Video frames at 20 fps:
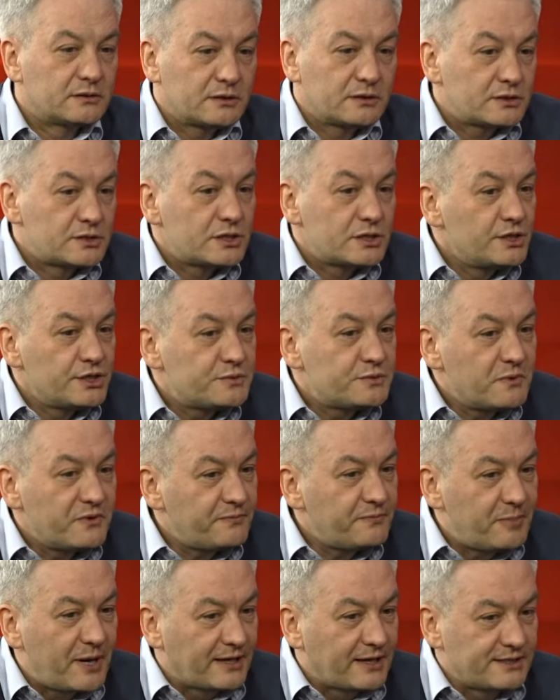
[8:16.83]
Żyliśmy
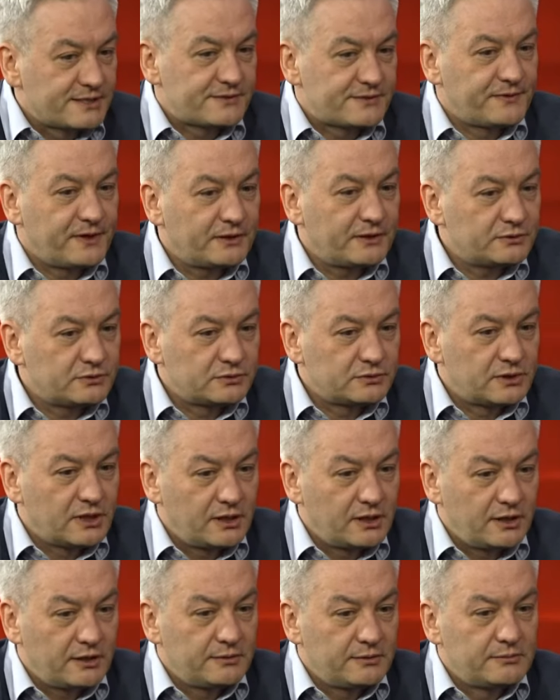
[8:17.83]
w państwie,
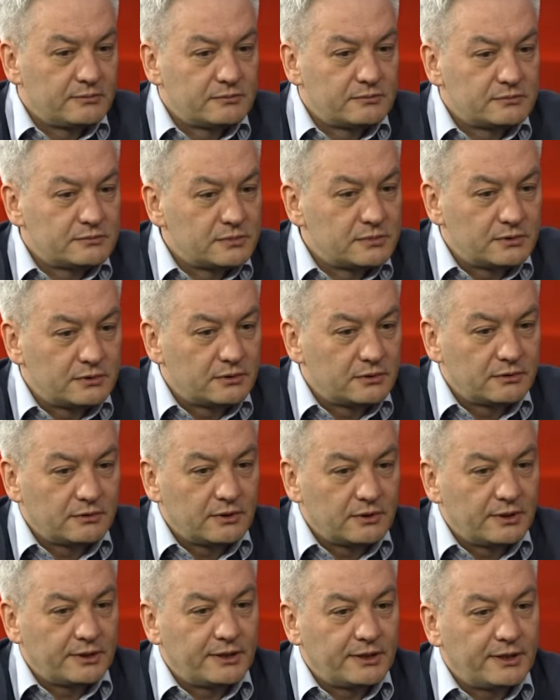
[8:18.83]
które
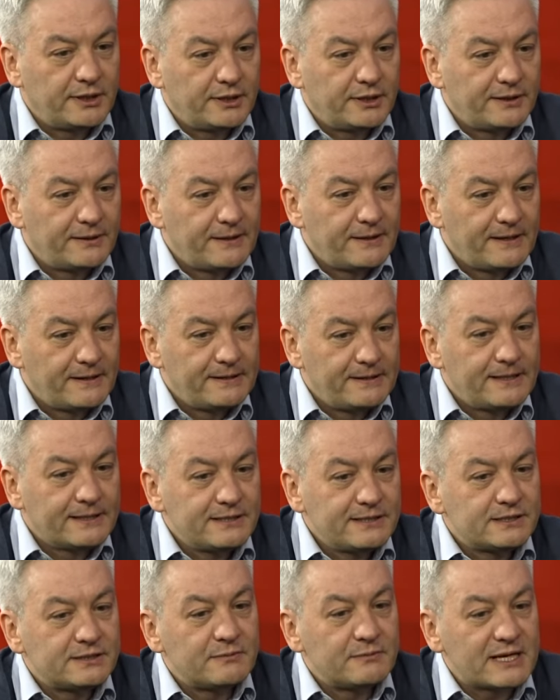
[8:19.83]
eh,
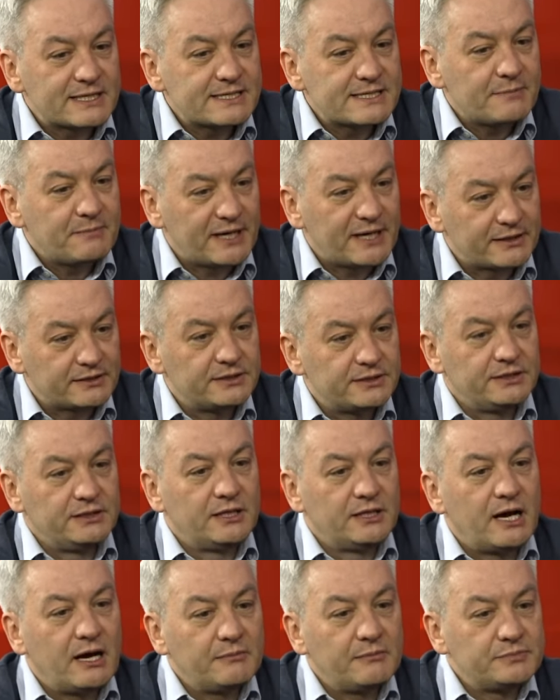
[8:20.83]
legitymacja
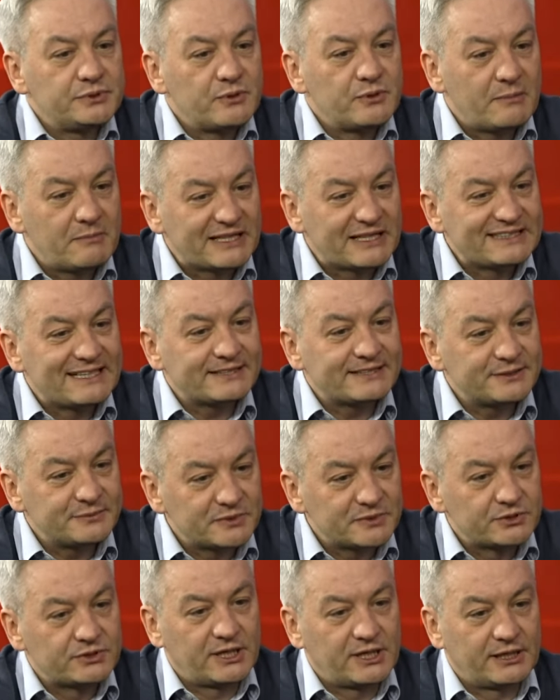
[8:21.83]
partyjna była
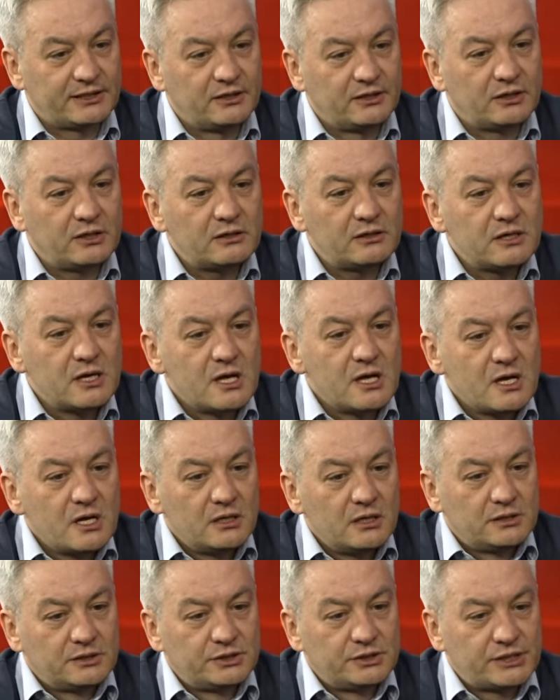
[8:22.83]
mandatem do tego,
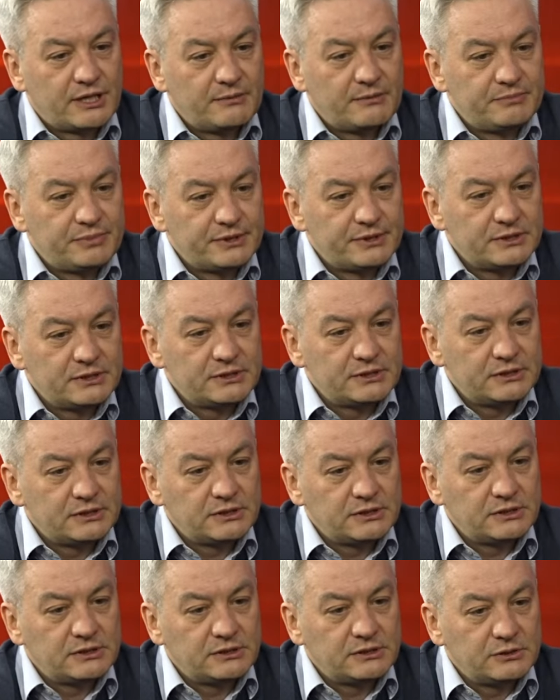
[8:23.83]

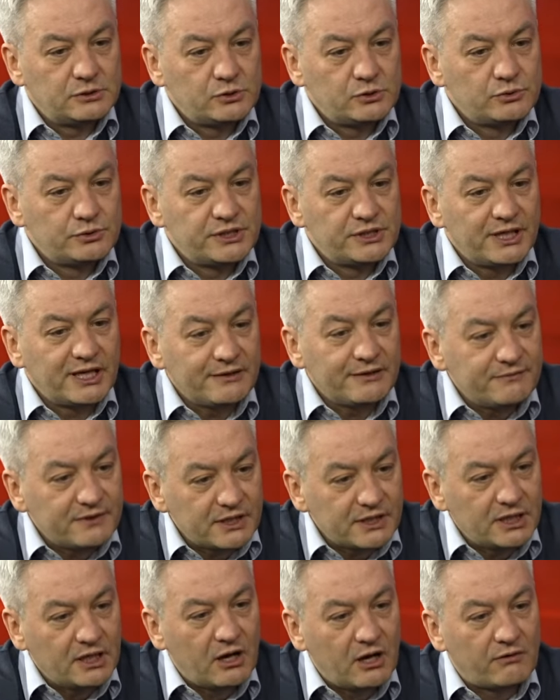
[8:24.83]
żeby ludzi
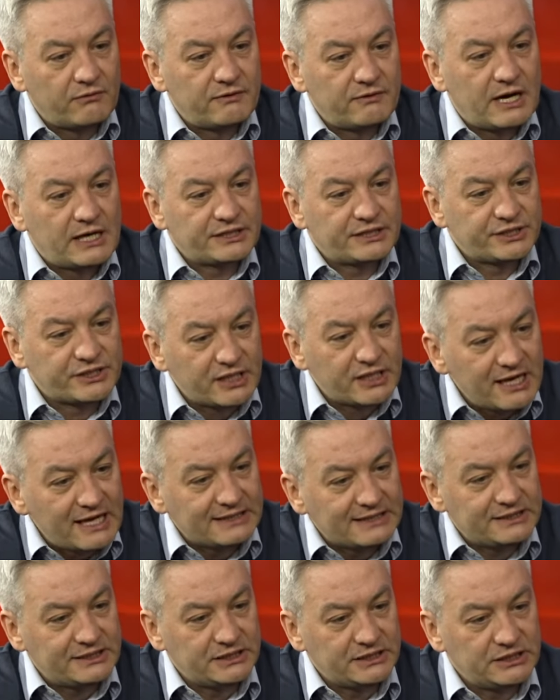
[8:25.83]
inwigilować,
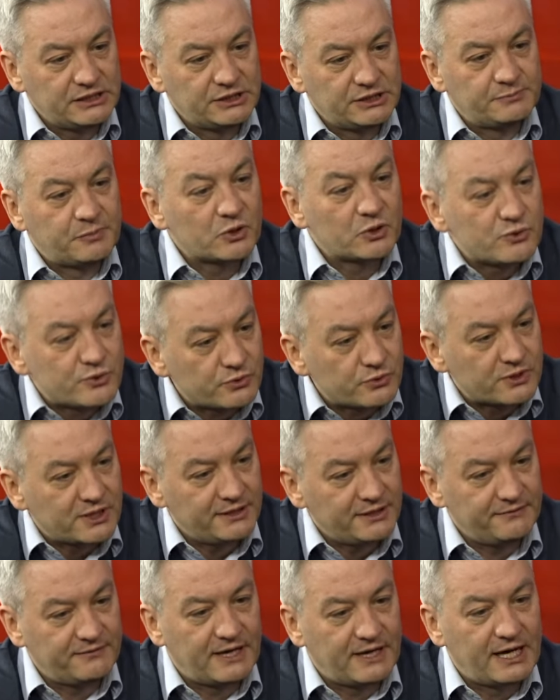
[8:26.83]
śledzić,
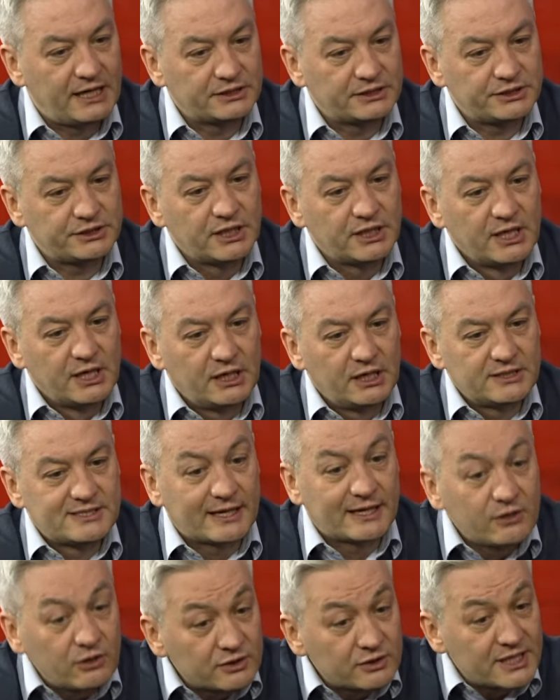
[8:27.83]
podsłuchiwać,
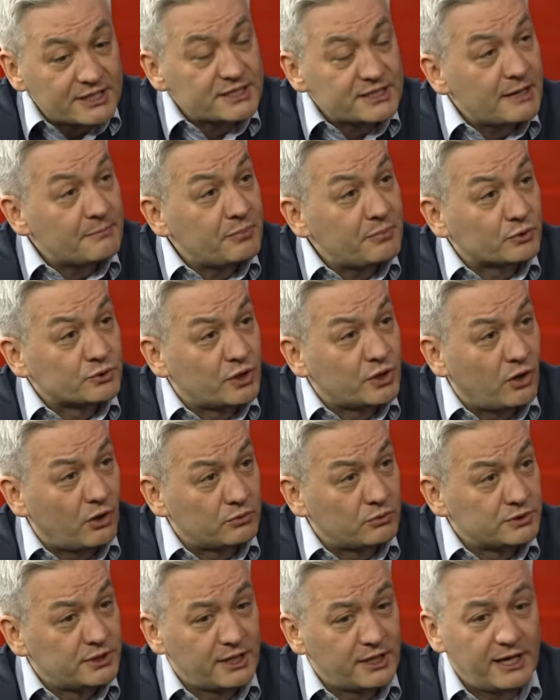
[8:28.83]
zaglądać nam pod
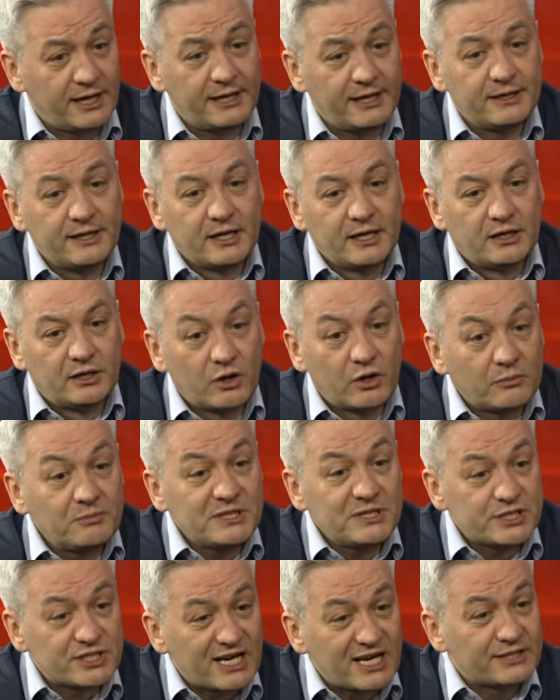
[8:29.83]
kołdrę,
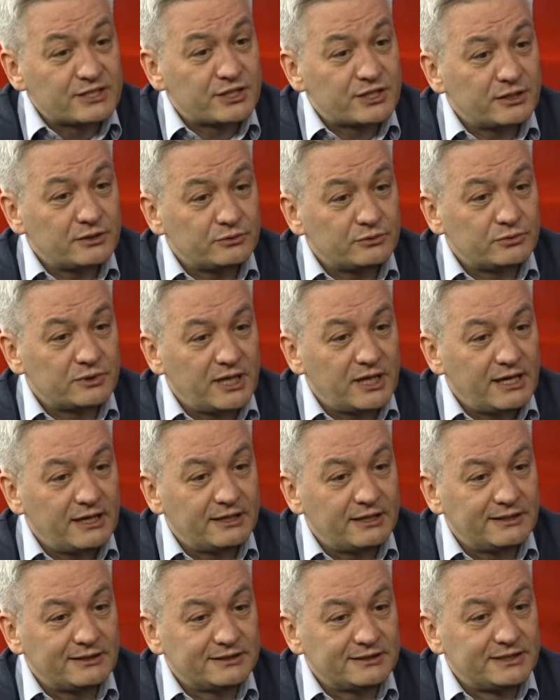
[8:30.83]
robić rzeczy,
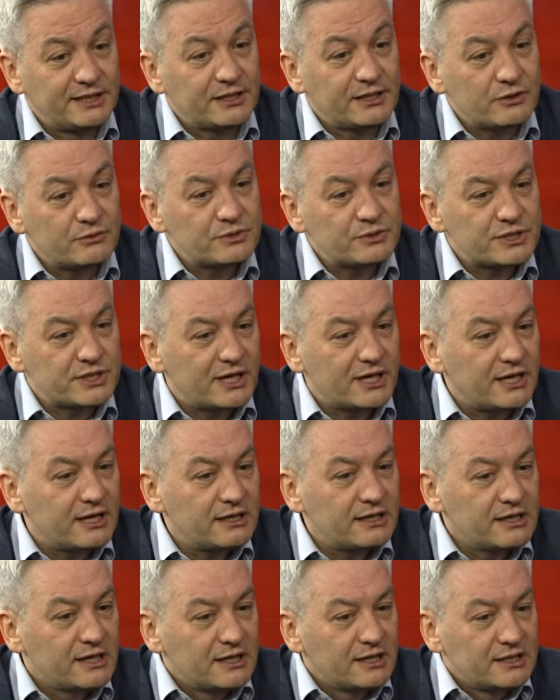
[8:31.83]
które dzieją
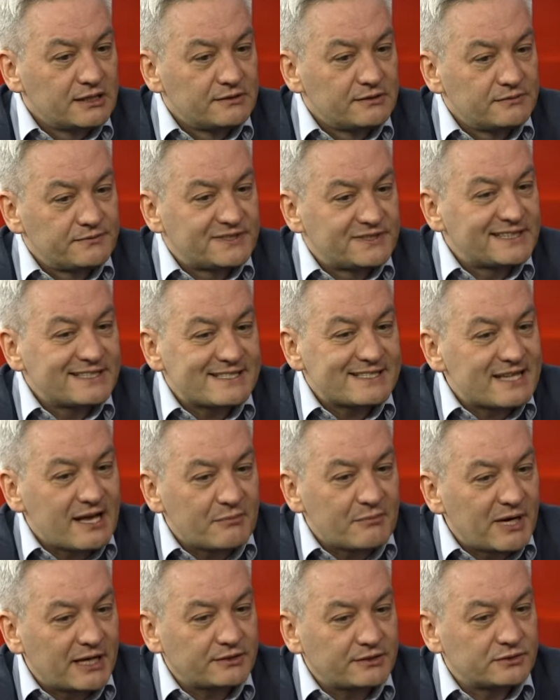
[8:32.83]
się w
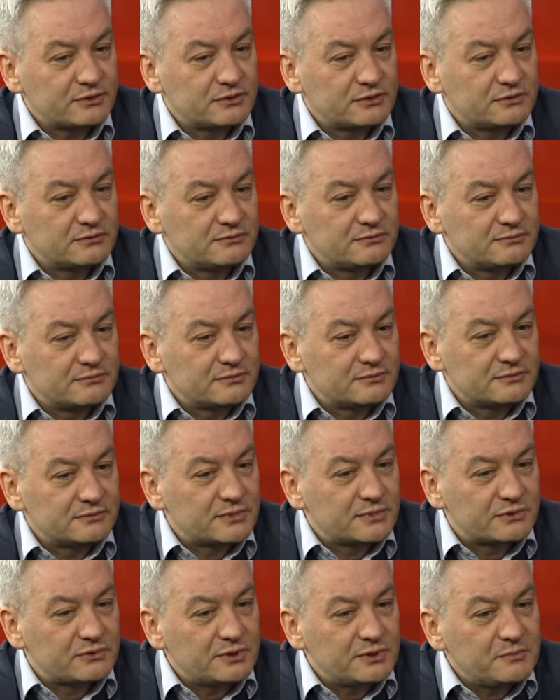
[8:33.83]
systemach,
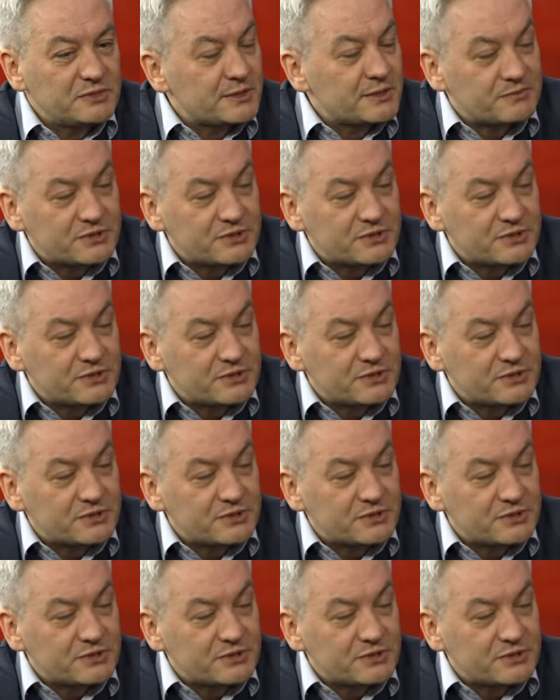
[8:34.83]
którym się